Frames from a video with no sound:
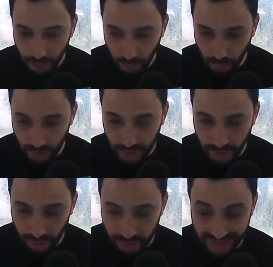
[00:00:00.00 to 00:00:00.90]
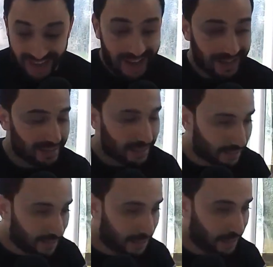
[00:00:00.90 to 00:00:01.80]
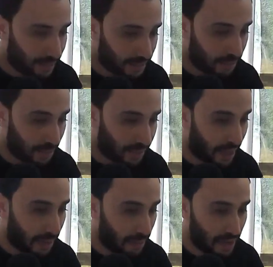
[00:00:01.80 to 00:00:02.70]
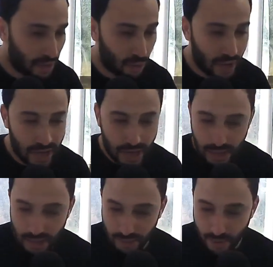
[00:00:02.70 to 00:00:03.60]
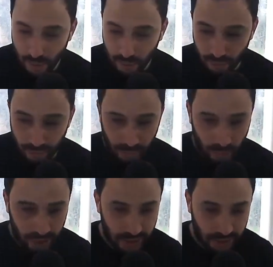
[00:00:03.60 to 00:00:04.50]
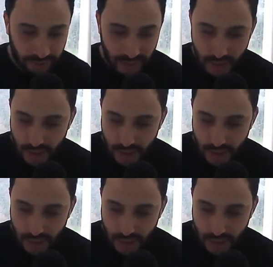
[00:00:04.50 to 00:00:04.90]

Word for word: اليوم واللي تخص خاصة حزب الرحمة وموقفه من مختلف